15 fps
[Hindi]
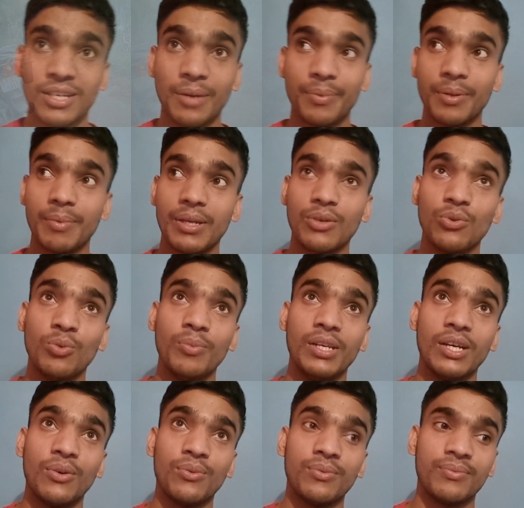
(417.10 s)
काफ़ी भाई घूम
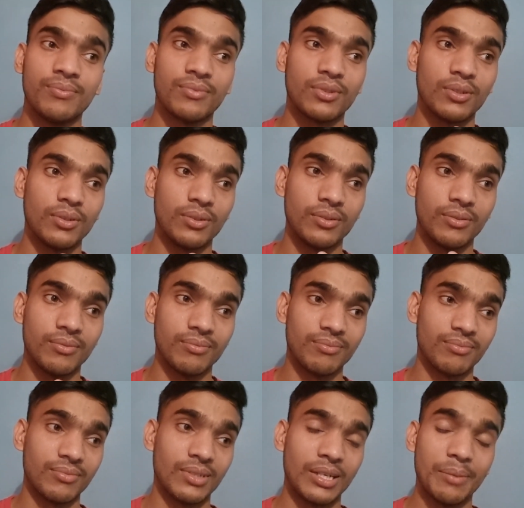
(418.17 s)
लिया हूँ तो
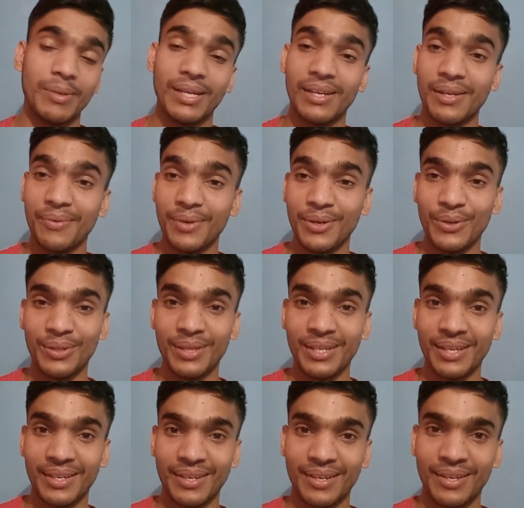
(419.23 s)
अभी के लिए वीडियो इतनी
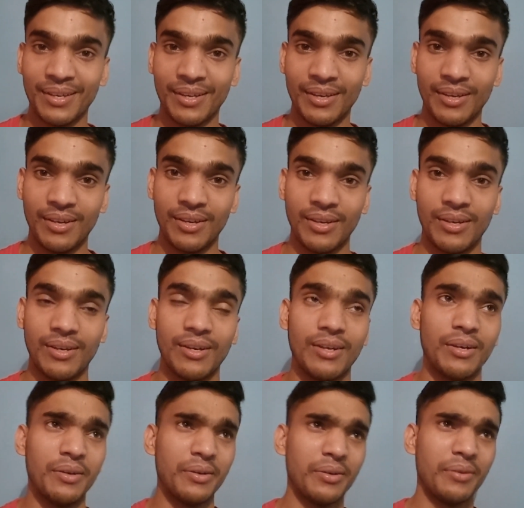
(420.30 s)
है आ,